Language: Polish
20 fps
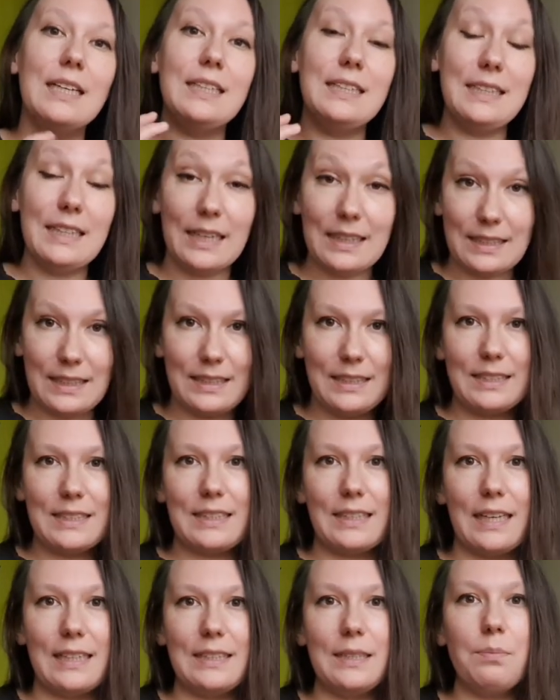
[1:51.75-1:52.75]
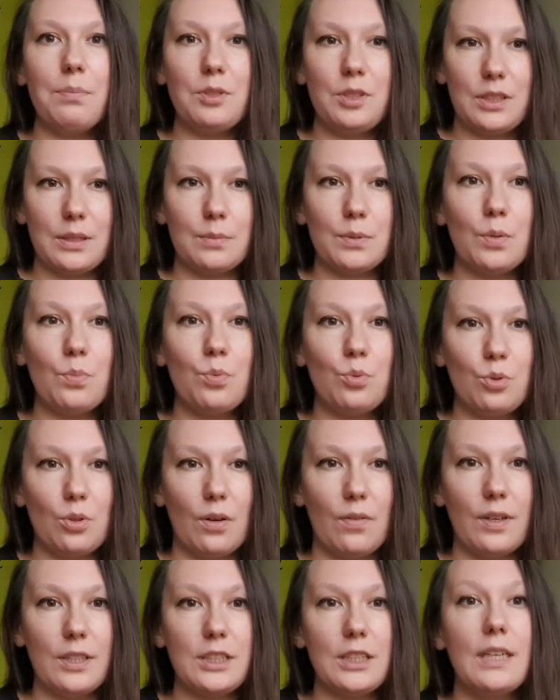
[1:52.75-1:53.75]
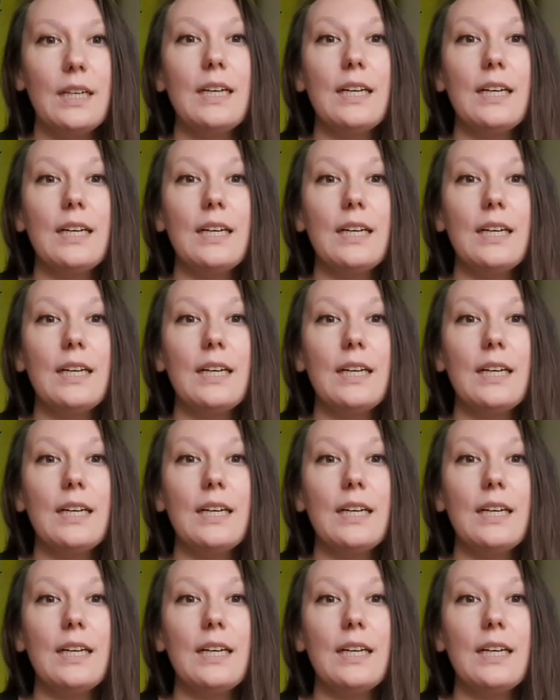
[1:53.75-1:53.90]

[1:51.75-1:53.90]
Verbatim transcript: jak takie zdanie będziemy budować.